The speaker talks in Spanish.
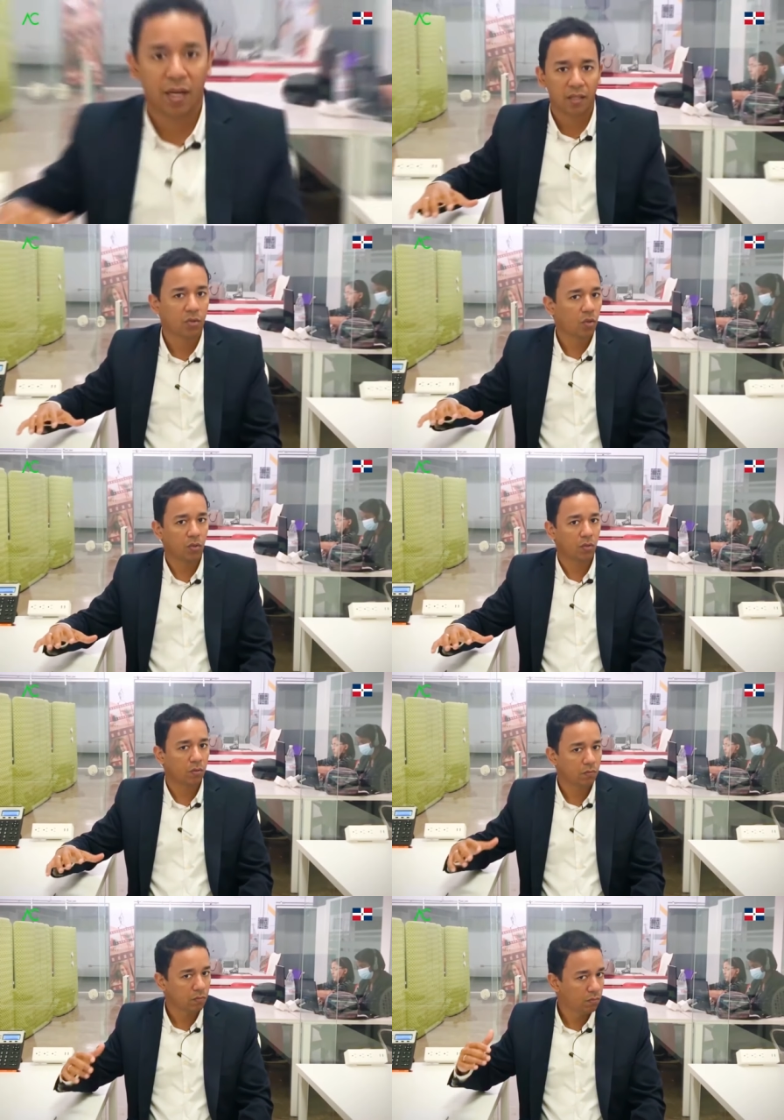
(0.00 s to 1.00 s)
porque el
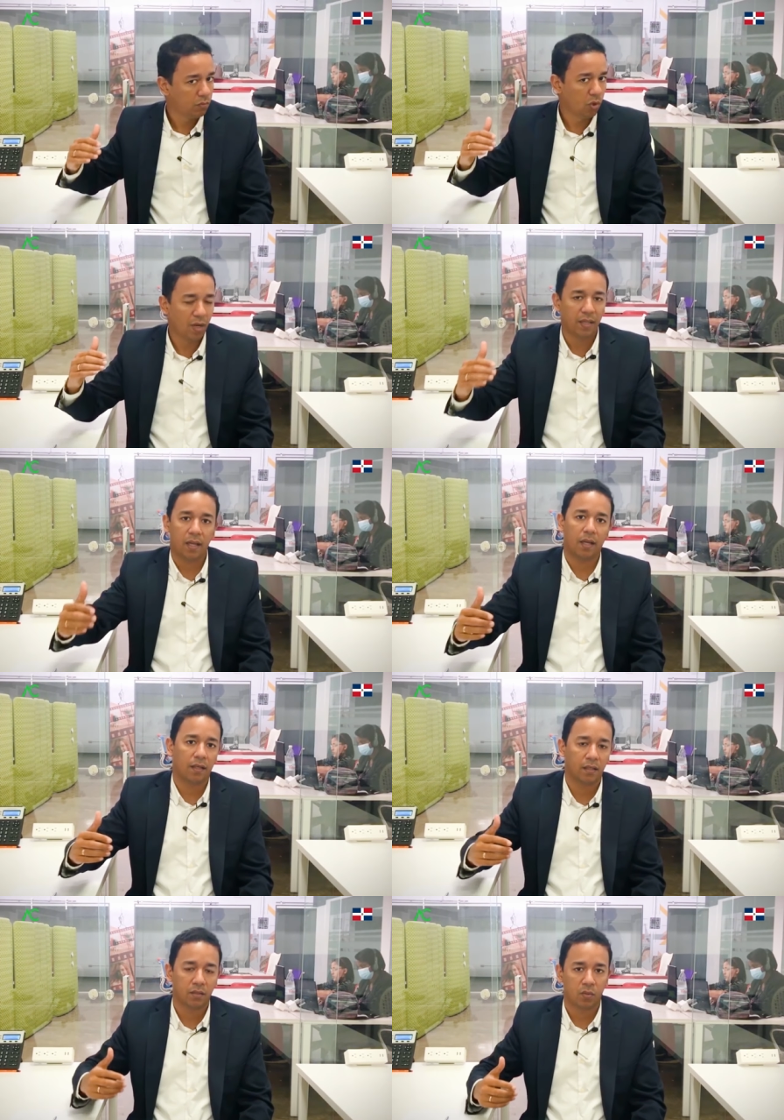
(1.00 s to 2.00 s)
entorno no la
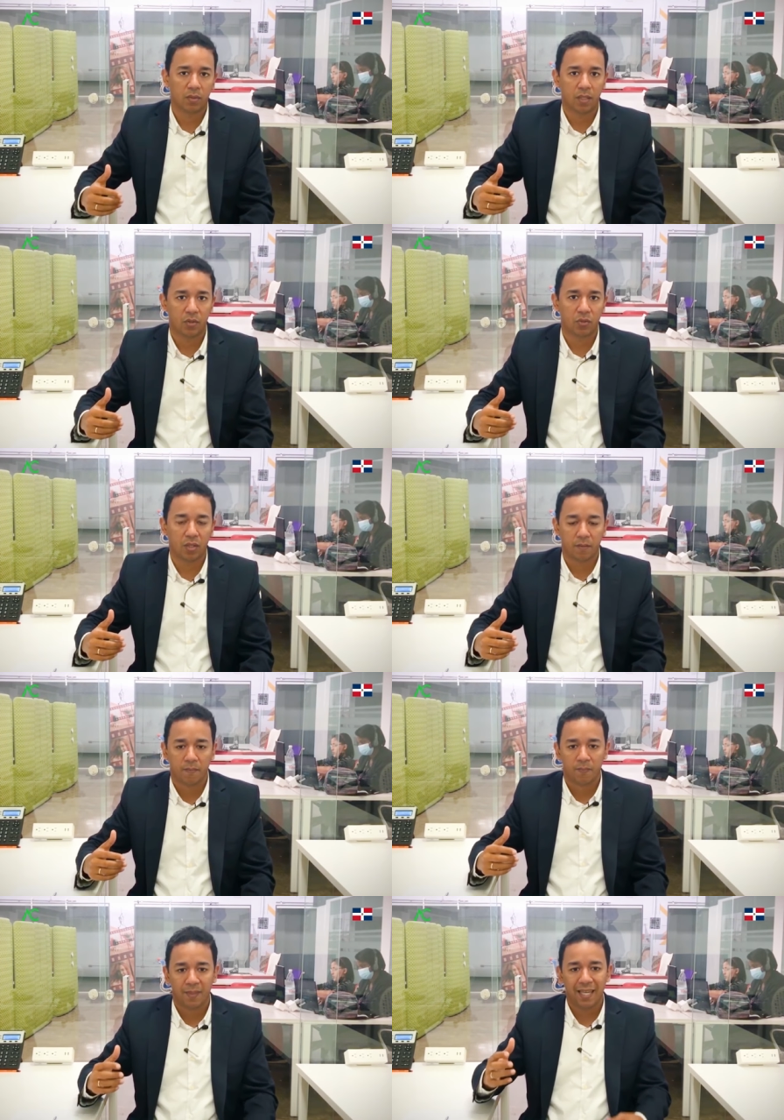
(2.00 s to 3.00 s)
deja sobresalir. Entonces,
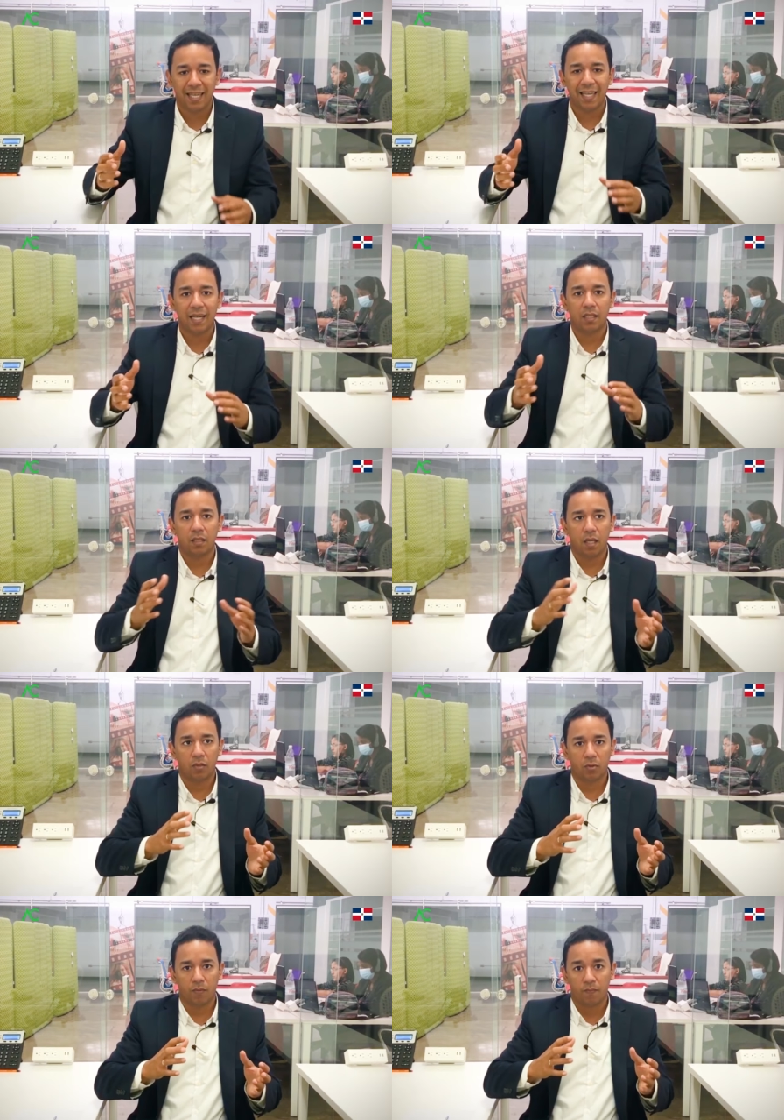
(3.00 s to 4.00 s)
¿qué quiere decir
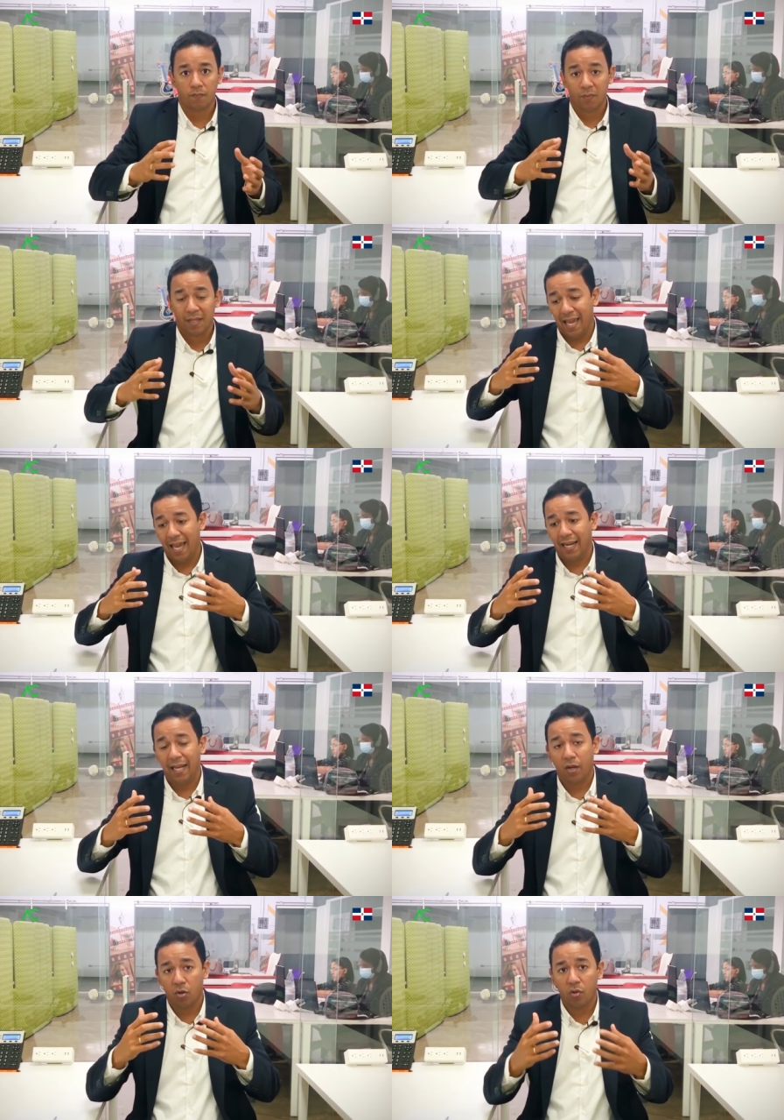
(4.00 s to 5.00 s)
eso? Que el
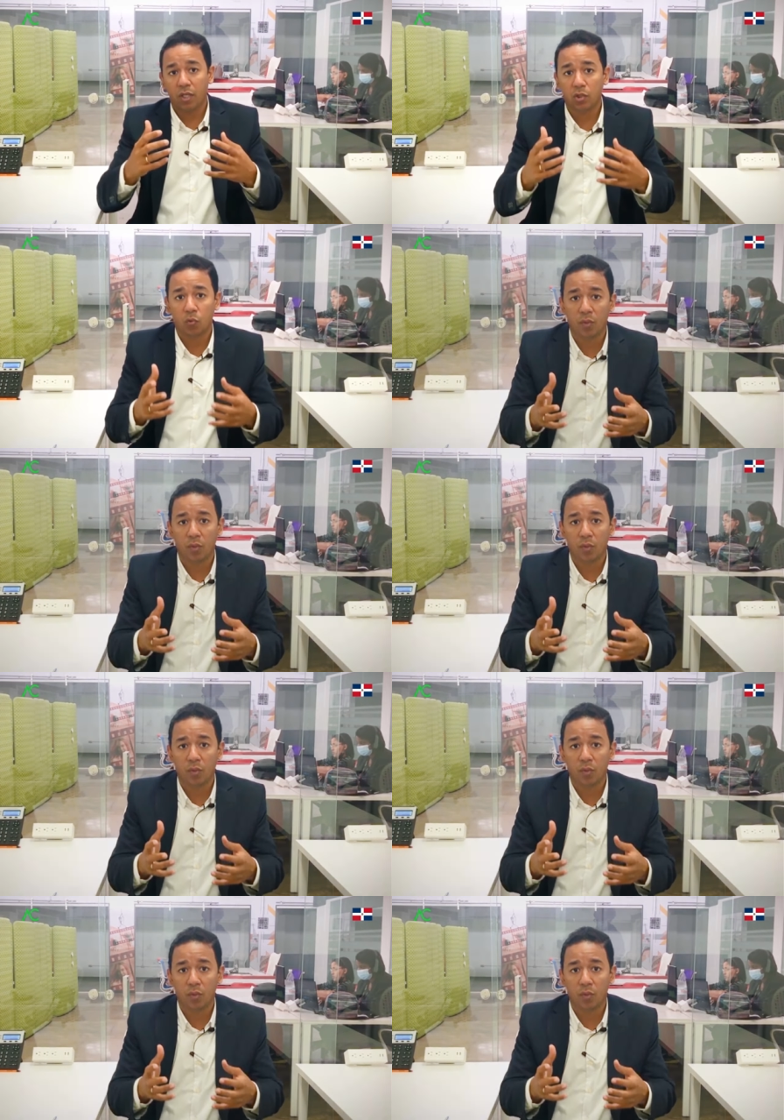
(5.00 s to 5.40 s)
error que